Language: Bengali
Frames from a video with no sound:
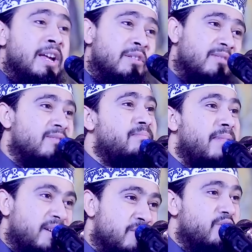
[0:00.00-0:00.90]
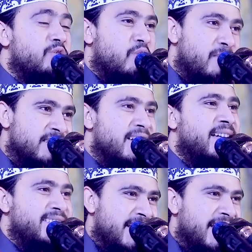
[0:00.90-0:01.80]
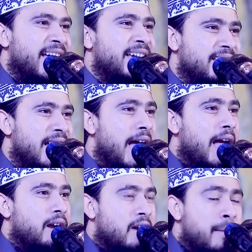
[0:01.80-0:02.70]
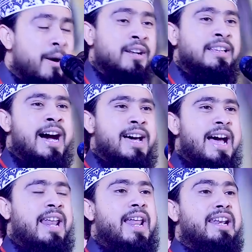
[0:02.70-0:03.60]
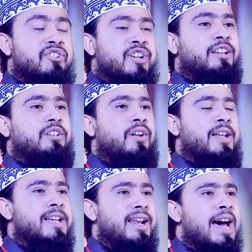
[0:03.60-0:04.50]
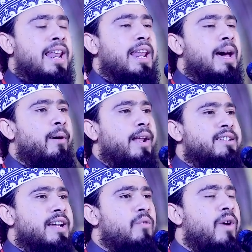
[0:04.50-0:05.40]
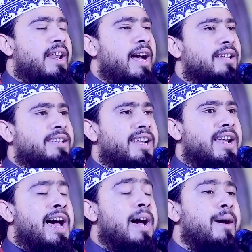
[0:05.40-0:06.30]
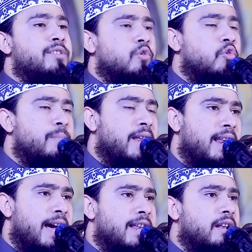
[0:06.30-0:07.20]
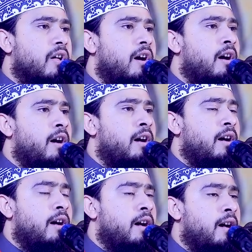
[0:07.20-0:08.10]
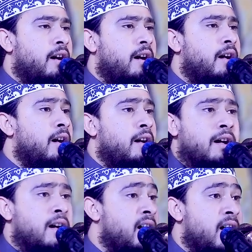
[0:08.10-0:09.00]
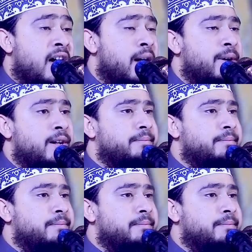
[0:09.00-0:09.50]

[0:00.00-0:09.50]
এইরকম মানুষও সমাজে আছে না নাই খবরদার আল্লাহ নিষেধ করেছেন আল্লাহ বলেছেন ওয়ালা তানাবাজু বিল আলকাব